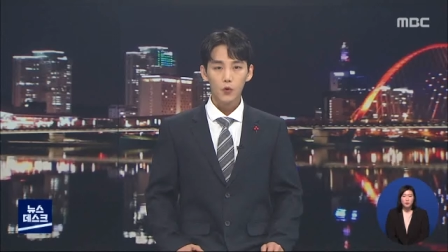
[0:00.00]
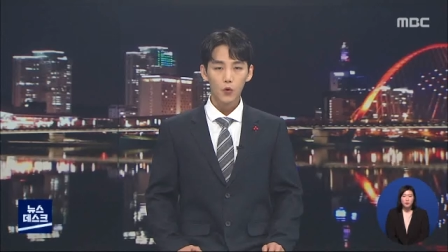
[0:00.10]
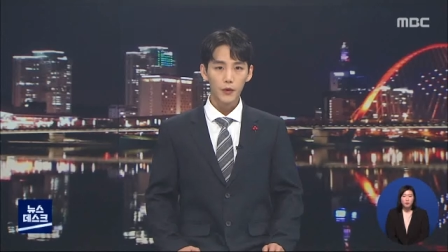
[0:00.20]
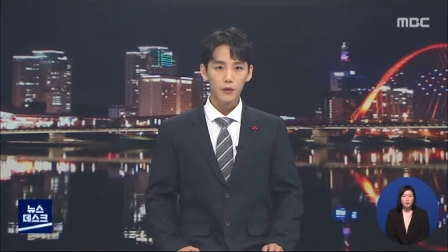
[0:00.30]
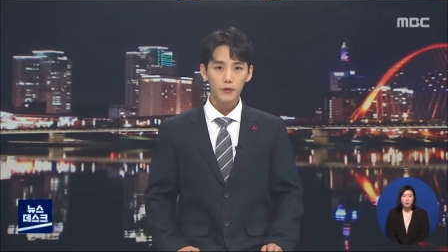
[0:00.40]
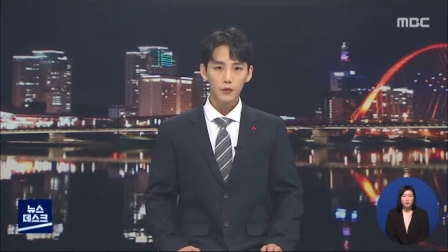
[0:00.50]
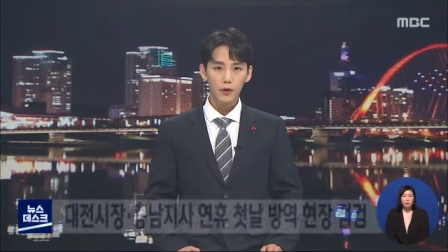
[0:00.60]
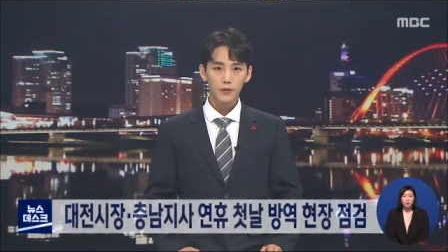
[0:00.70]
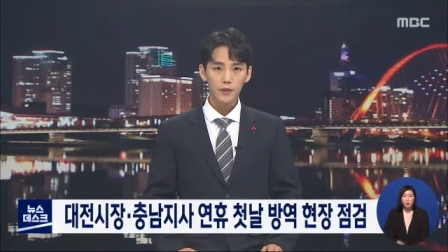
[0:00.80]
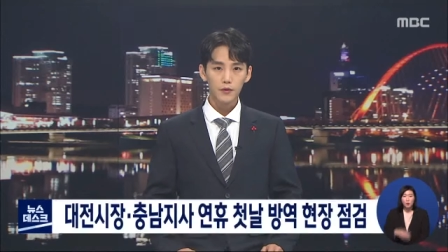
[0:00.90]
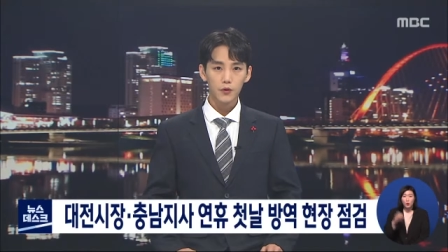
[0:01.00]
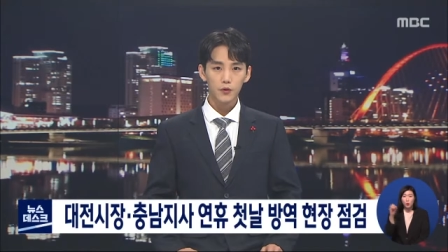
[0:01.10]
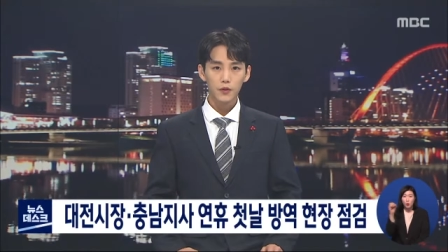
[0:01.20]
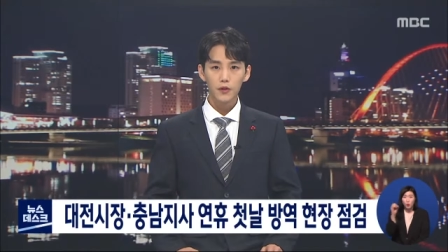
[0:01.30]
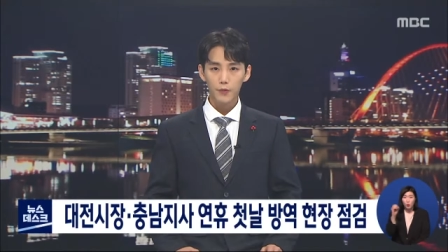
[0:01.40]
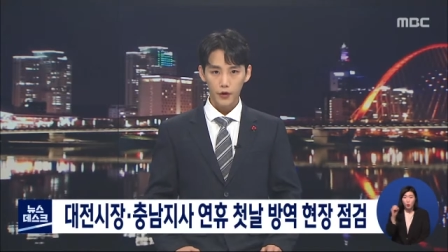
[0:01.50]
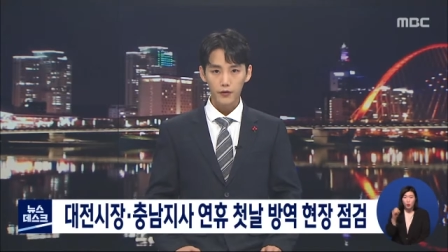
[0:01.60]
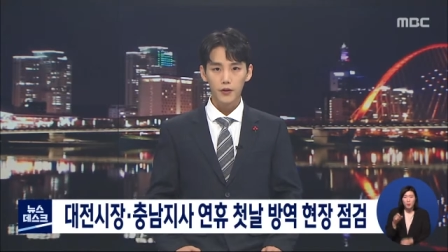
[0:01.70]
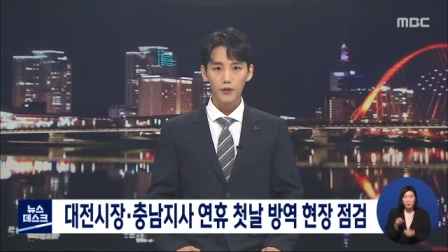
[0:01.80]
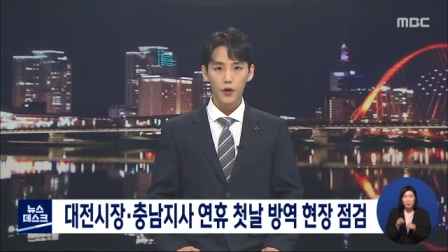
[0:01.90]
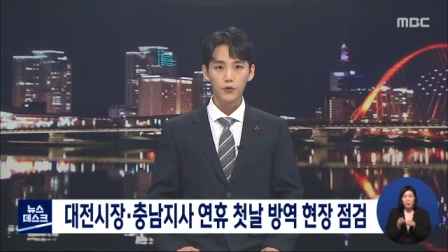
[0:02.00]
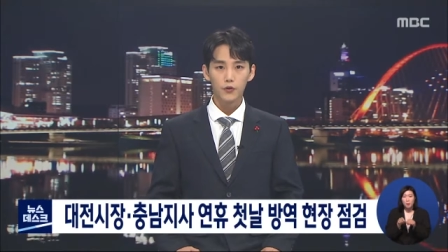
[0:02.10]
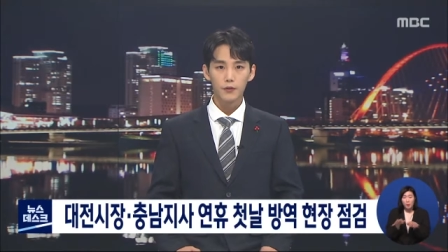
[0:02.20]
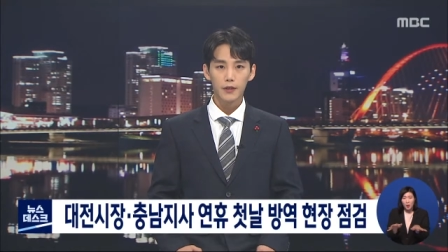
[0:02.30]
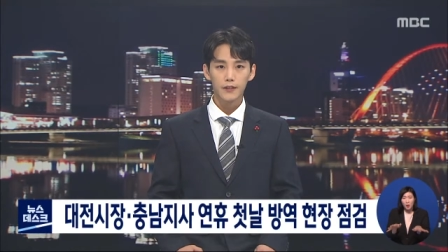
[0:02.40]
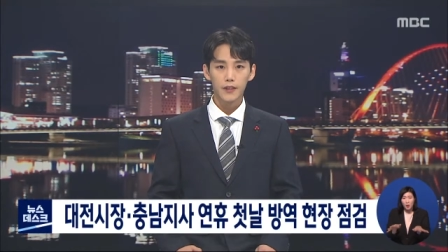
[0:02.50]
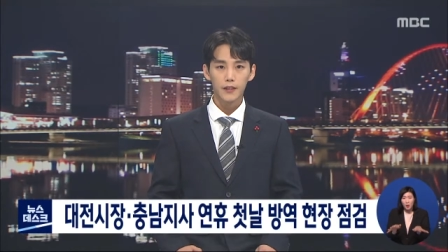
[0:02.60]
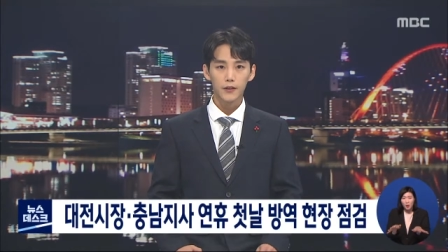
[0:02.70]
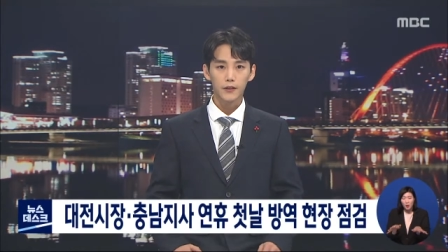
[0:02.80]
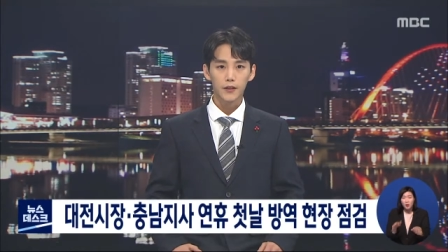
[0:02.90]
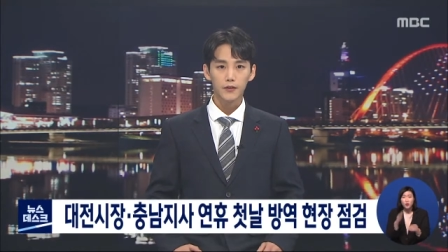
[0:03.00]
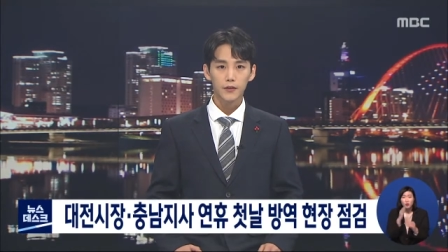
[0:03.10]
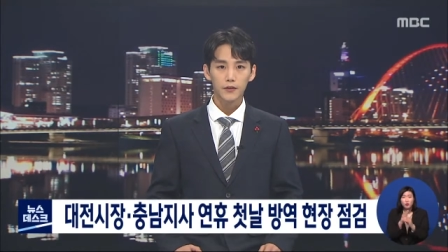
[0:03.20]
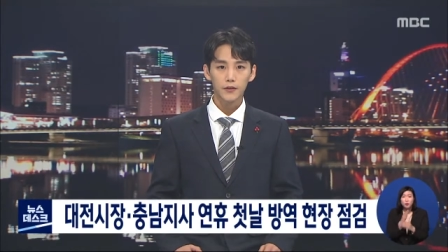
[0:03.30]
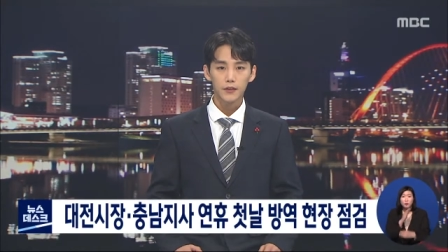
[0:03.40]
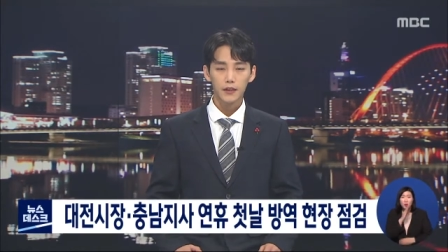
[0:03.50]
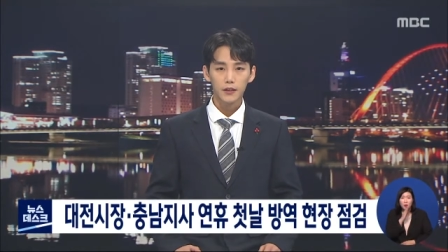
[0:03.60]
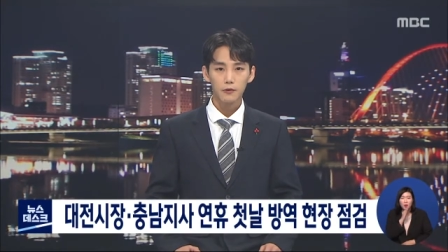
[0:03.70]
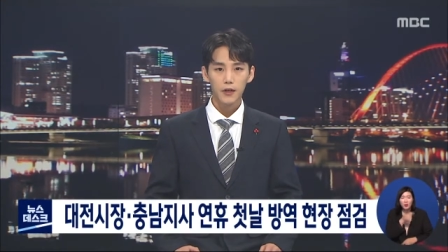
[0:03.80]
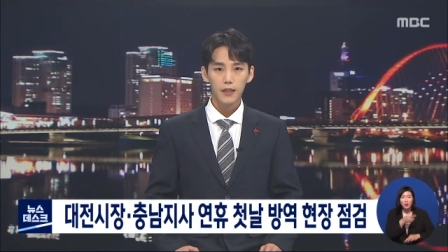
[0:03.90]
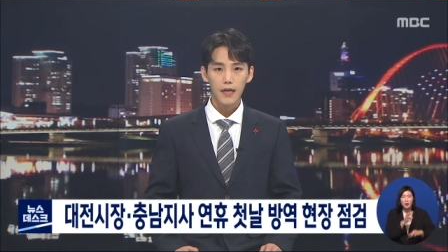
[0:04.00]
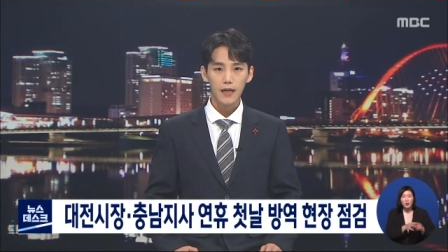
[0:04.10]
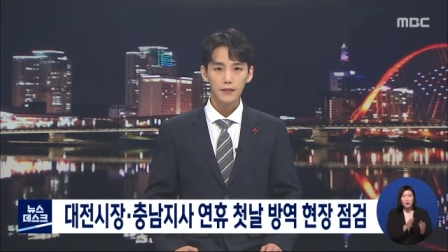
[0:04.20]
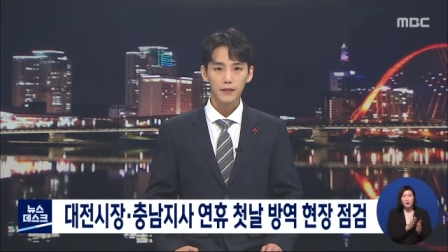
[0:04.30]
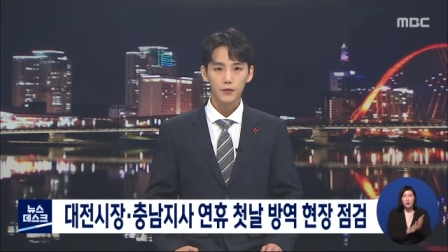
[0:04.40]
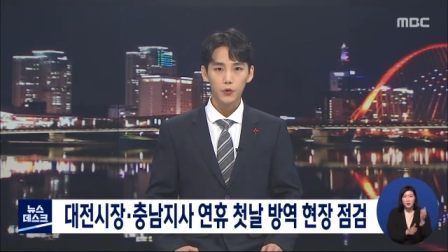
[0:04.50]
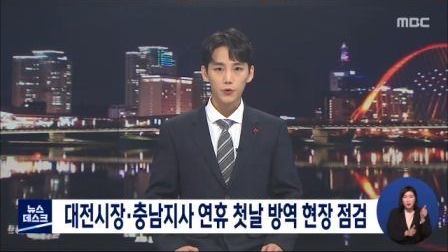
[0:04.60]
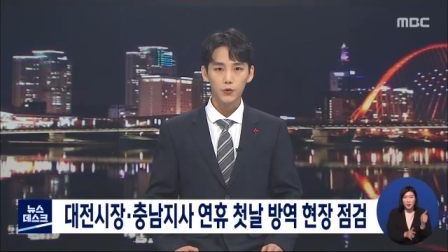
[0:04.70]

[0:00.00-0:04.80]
오미크론 확산 속 설 명절 연휴를 맞아 허태정 대전시장과 양승조